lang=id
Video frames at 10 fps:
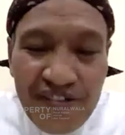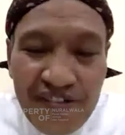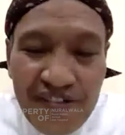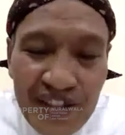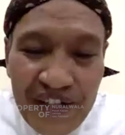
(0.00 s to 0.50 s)

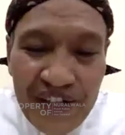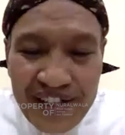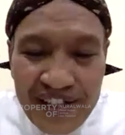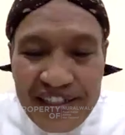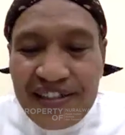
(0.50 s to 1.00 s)
filsafat
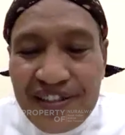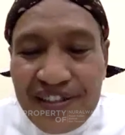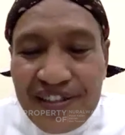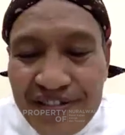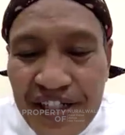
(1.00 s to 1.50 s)
perennial
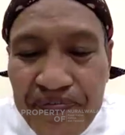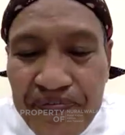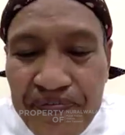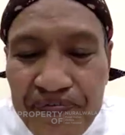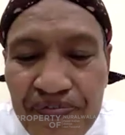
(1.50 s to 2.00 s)
itu ya?
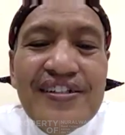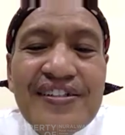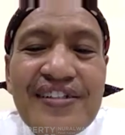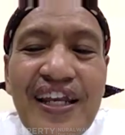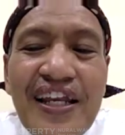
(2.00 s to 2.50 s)

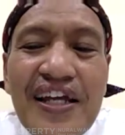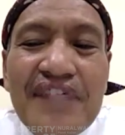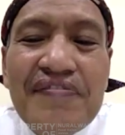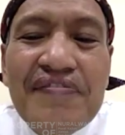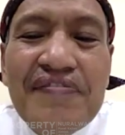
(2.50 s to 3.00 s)
Di
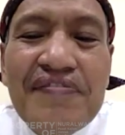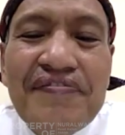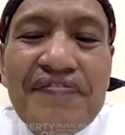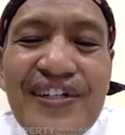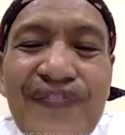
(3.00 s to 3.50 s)
dalam
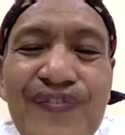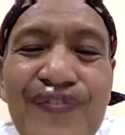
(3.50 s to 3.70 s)
uh,